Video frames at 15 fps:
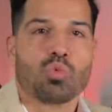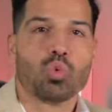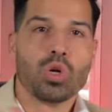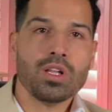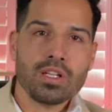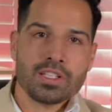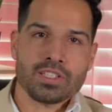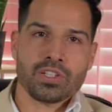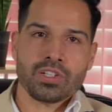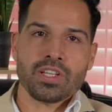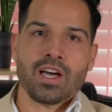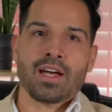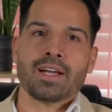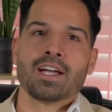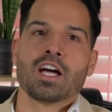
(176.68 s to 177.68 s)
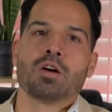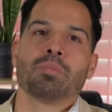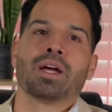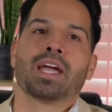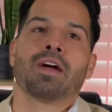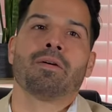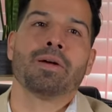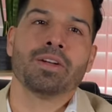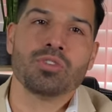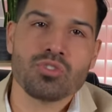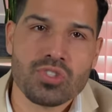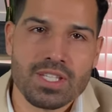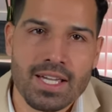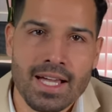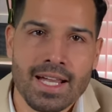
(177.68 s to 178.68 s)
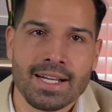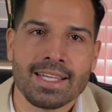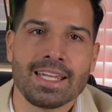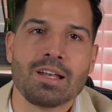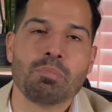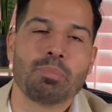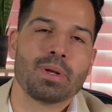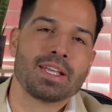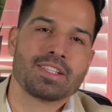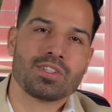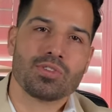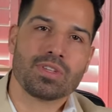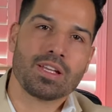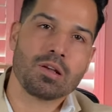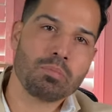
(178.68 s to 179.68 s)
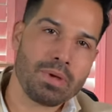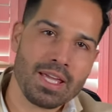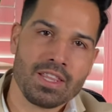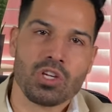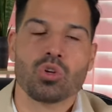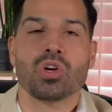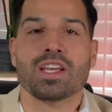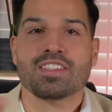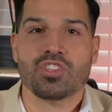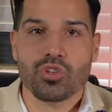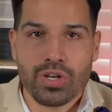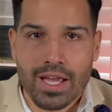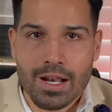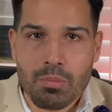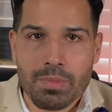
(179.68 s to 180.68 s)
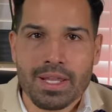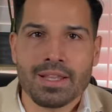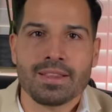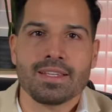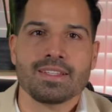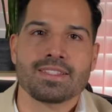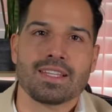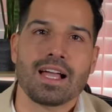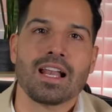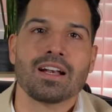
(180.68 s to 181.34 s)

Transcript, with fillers: Realtor.com acaba de anunciar que el precio del medio nacionalmente está